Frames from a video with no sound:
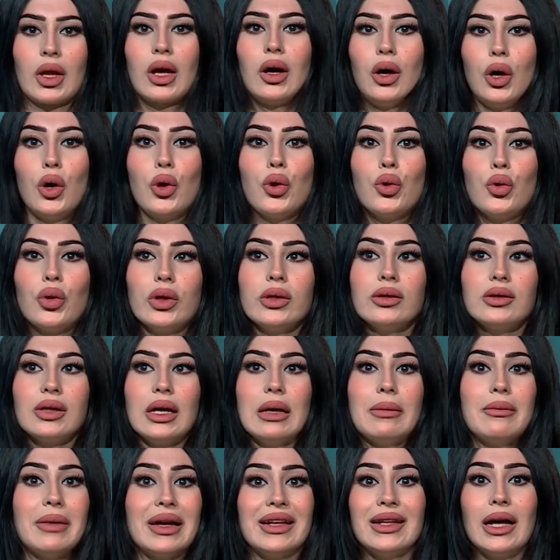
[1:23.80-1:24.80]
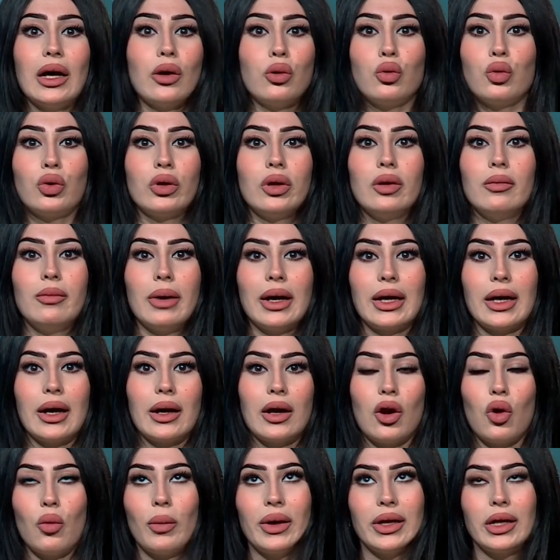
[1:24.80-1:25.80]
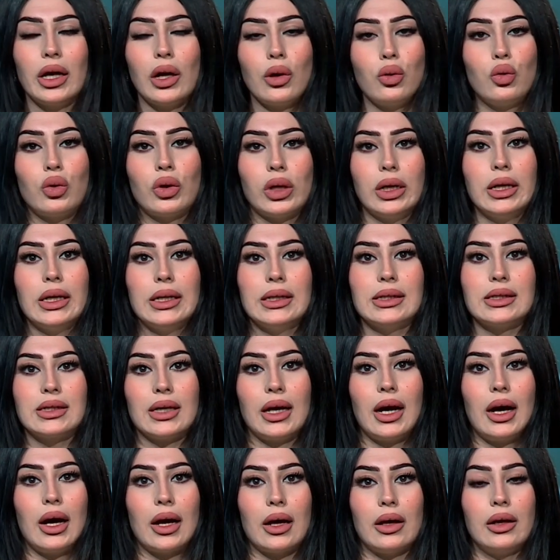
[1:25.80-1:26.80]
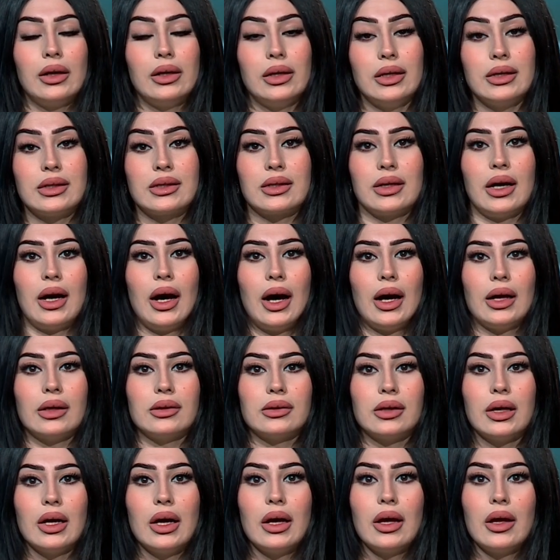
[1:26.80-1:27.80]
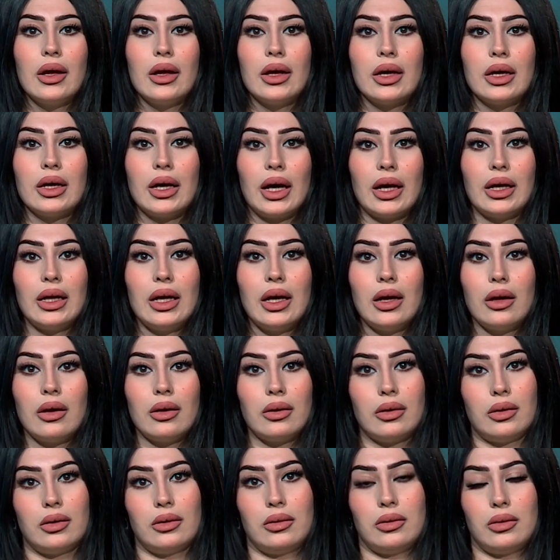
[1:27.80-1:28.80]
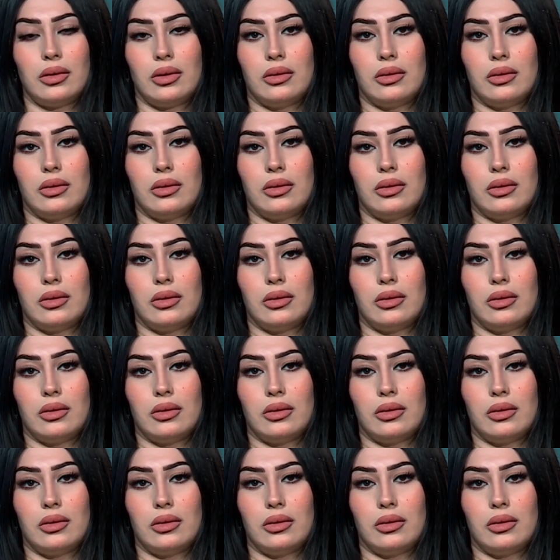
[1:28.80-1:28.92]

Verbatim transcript: عضو أنت ما يدخلوك للمكان أو ما يدخلوك للاتحاد يعني آه،